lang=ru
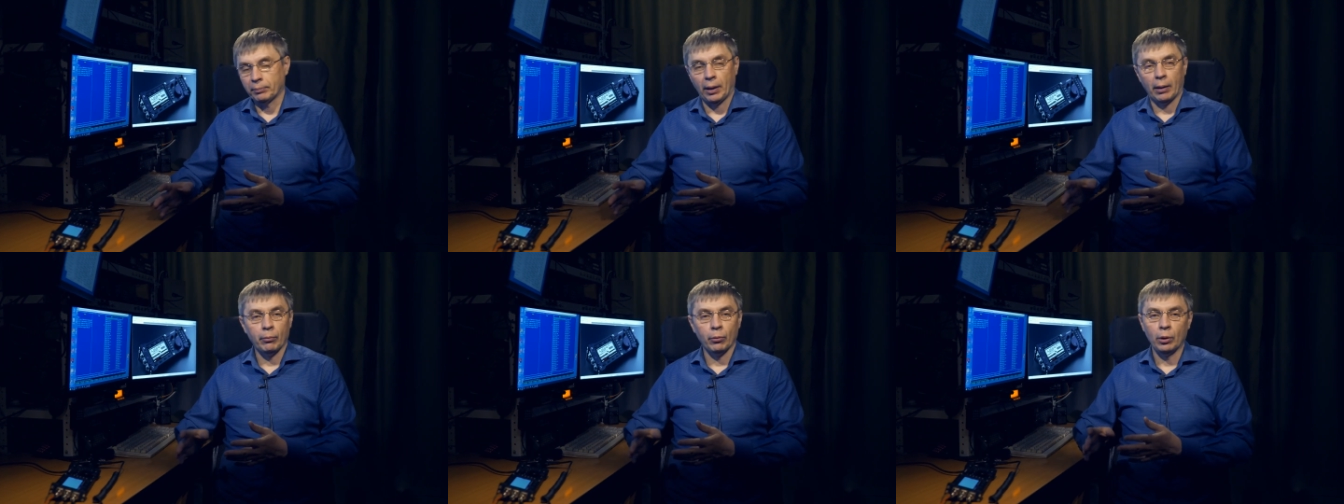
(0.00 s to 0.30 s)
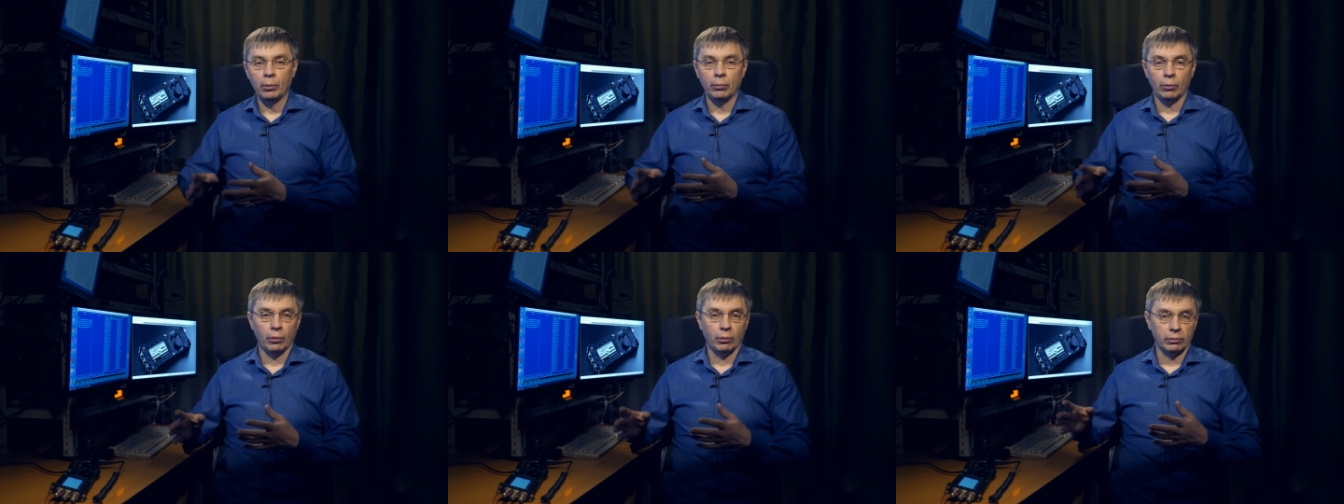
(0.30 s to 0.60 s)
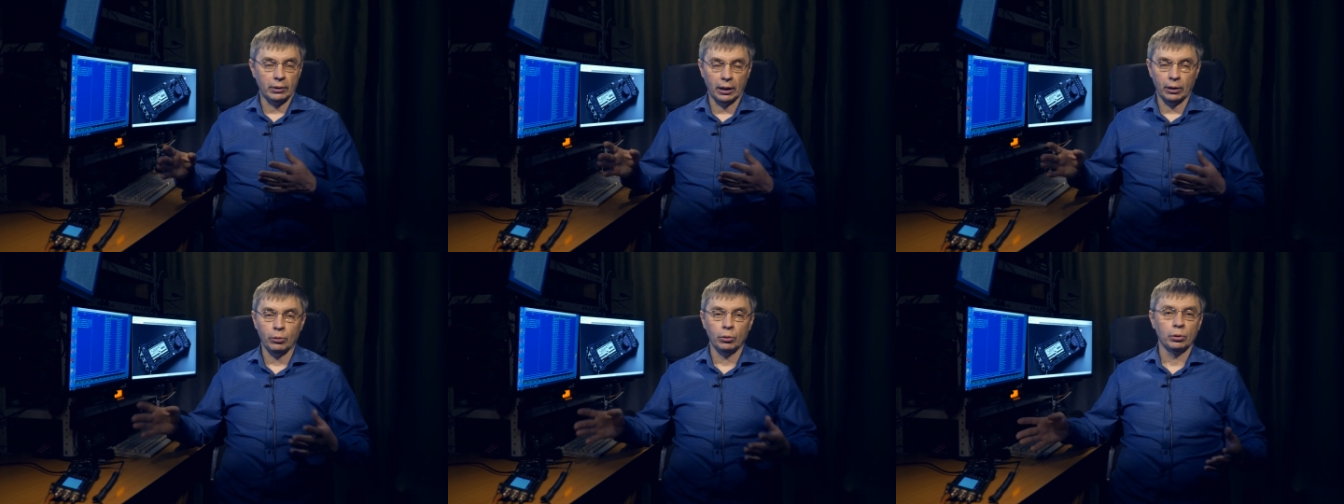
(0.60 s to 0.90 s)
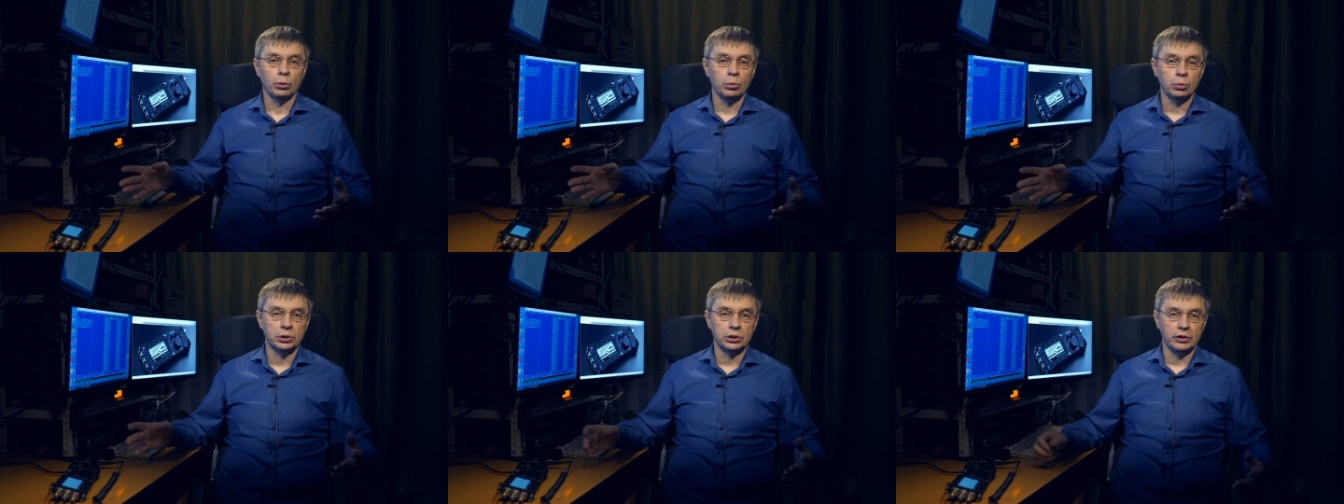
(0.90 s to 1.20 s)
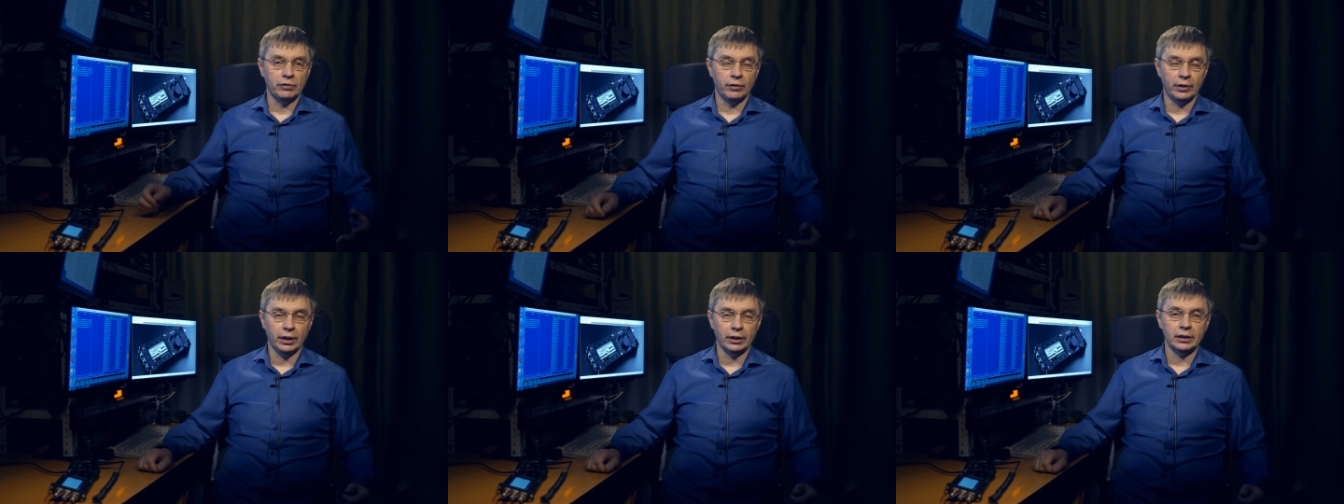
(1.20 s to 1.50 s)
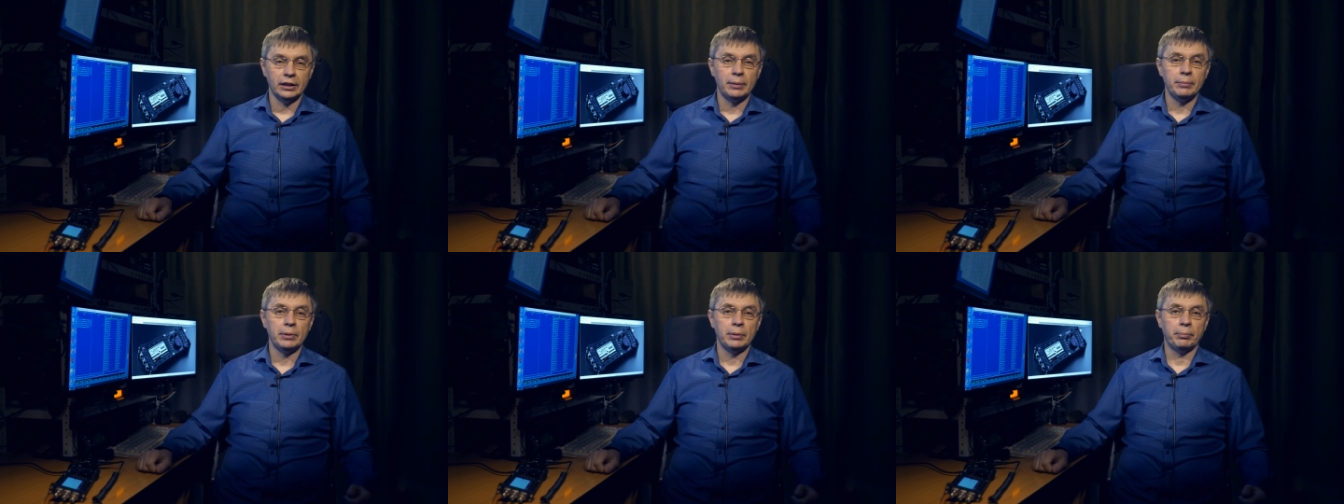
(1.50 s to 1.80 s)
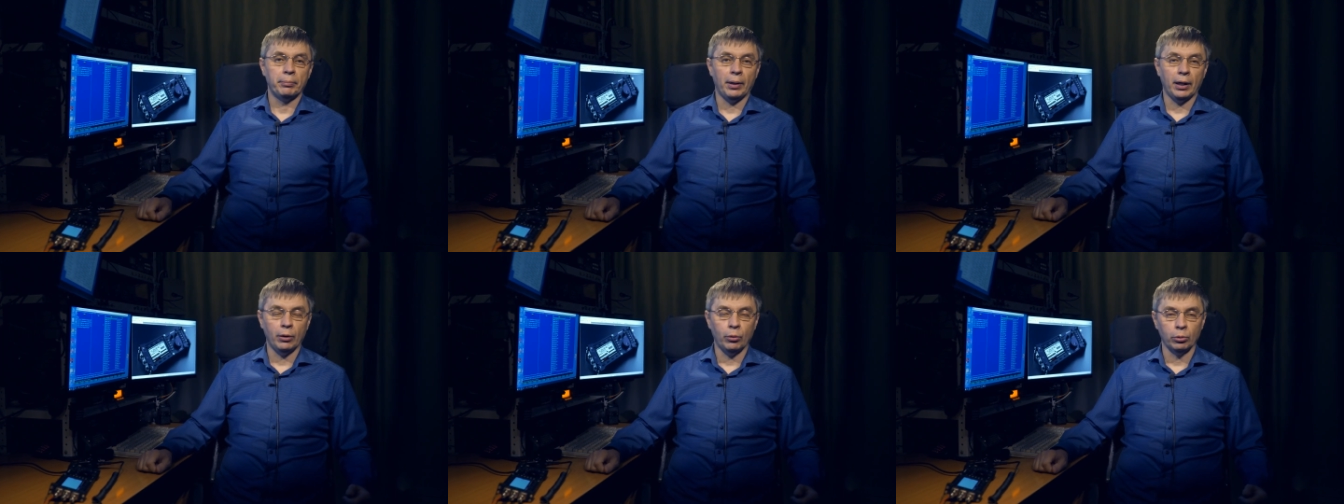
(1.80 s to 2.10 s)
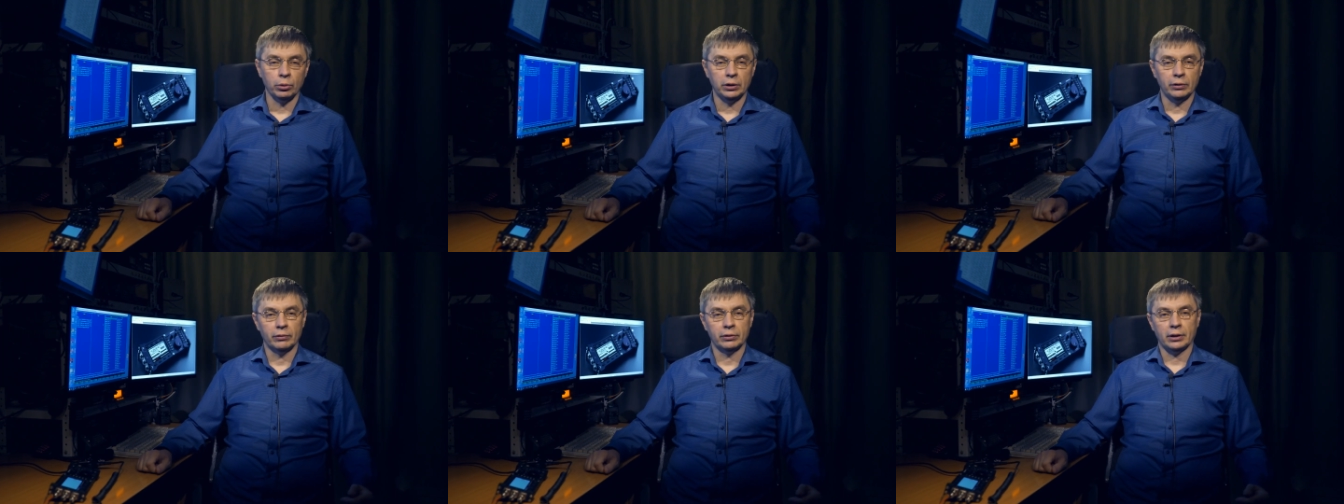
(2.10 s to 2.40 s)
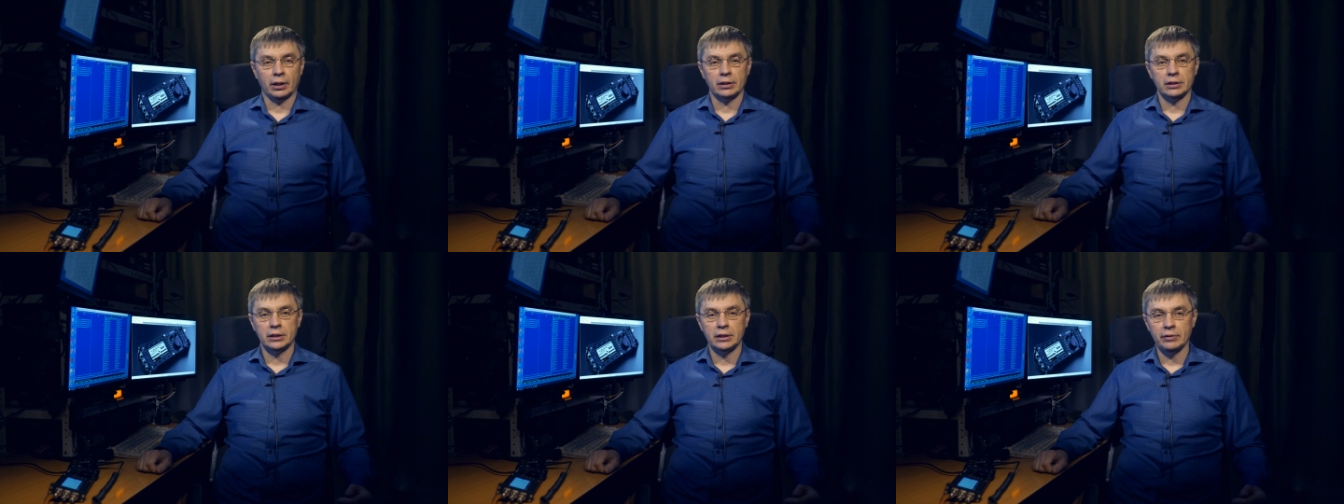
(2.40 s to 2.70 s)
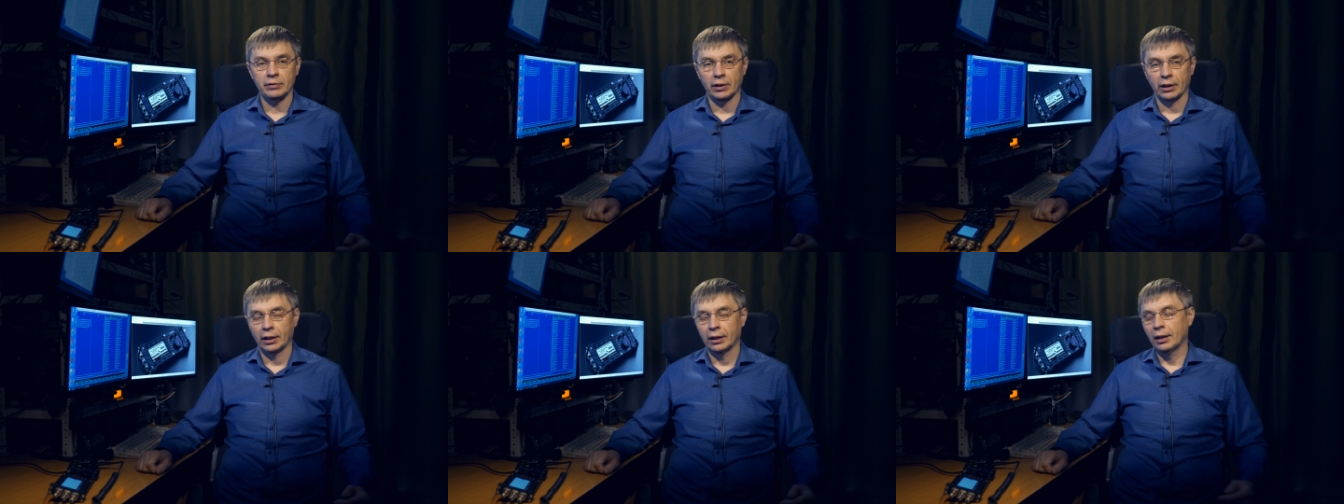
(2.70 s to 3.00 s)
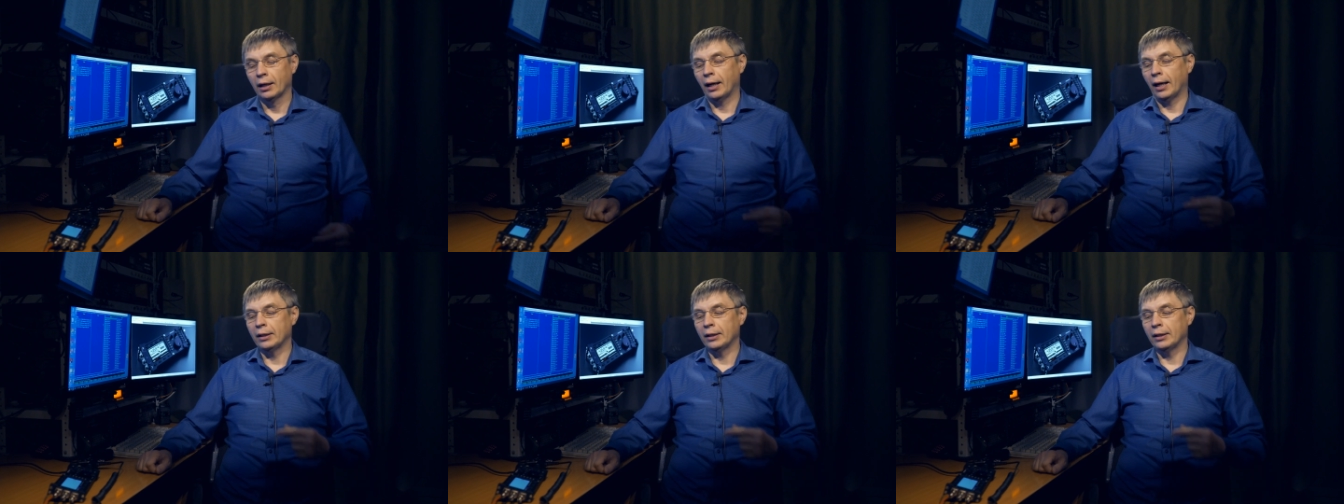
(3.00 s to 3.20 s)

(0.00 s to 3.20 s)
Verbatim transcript: по-моему, такой лучший вариант именно походного трансивера.